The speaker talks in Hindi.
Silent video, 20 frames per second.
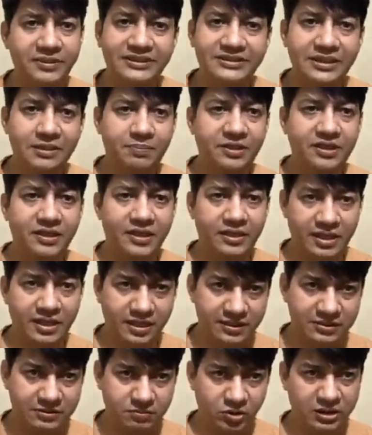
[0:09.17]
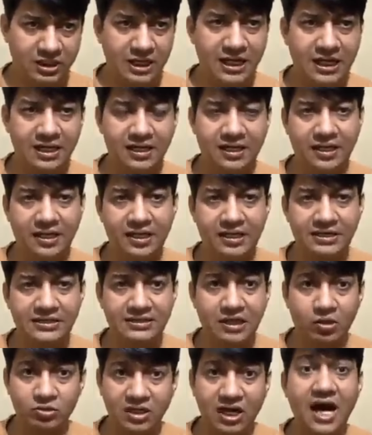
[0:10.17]
बीजेपी ने यानी मोतीलाल ने
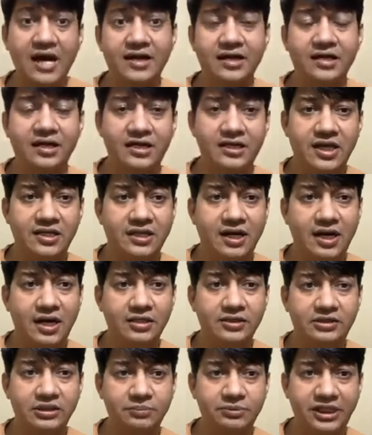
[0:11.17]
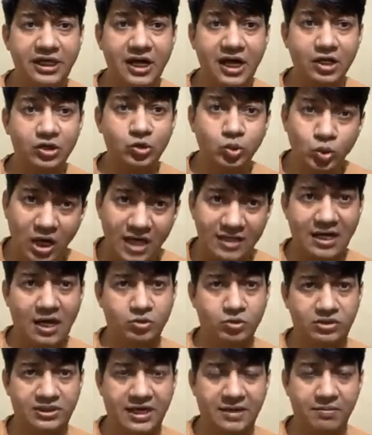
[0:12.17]
इसका उद्घाटन किया था जब ये अधूरा था
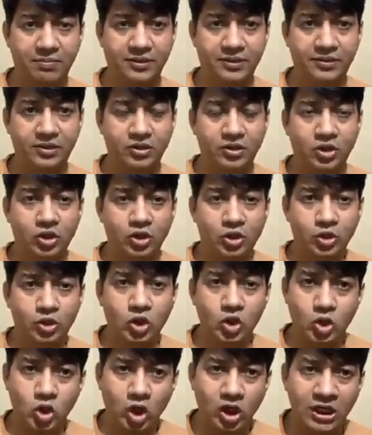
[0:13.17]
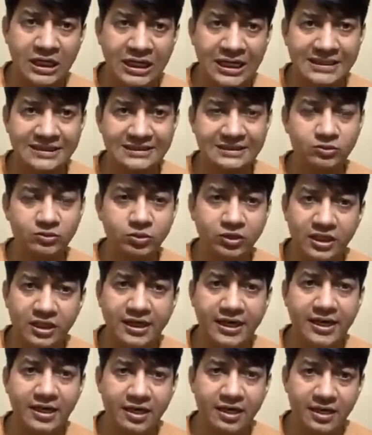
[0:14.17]
उस टाइम पर तो कांग्रेस
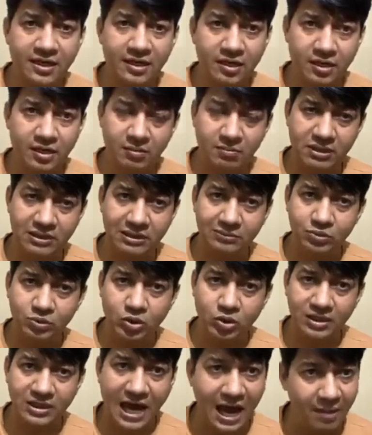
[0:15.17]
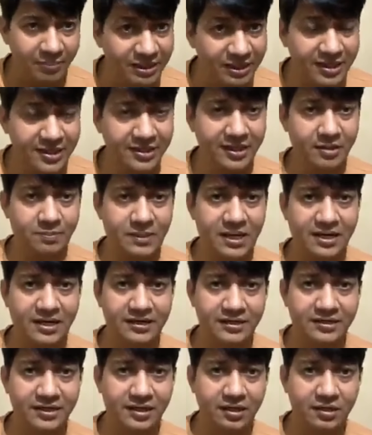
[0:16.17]
उनके आ, मतलब उनको ना भी नहीं कर पा
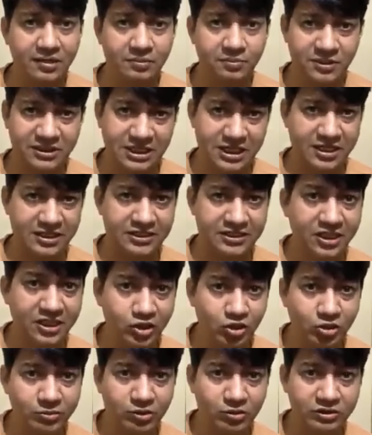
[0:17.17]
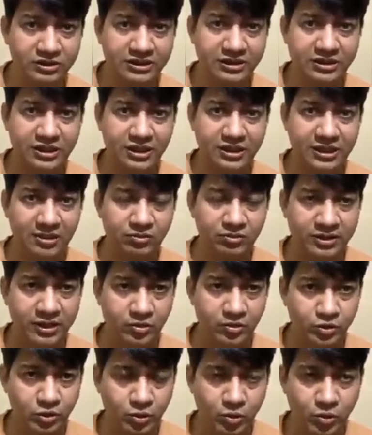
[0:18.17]
रही थी पता नहीं संधियों में उलझी थी या उनके
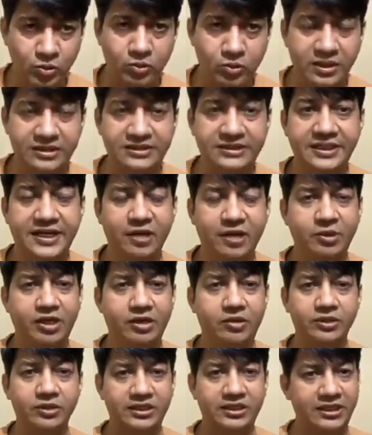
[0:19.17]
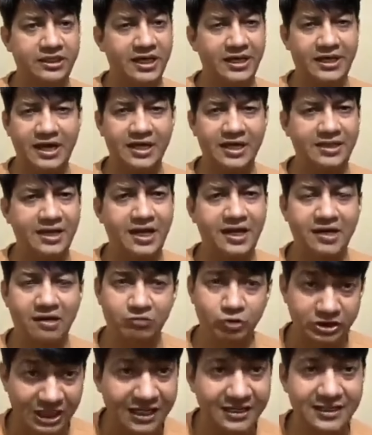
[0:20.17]
कुछ लोगों की सीडी बनी हुई थी या क्या था या
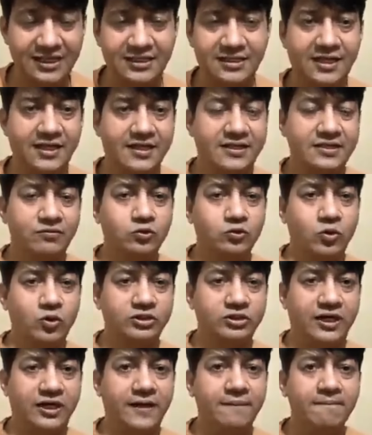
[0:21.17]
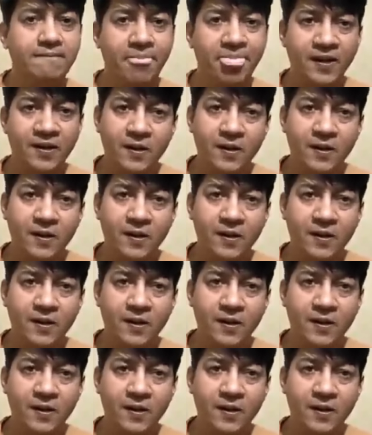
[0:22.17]
वो चाहते ही थे कि वो स्लो चले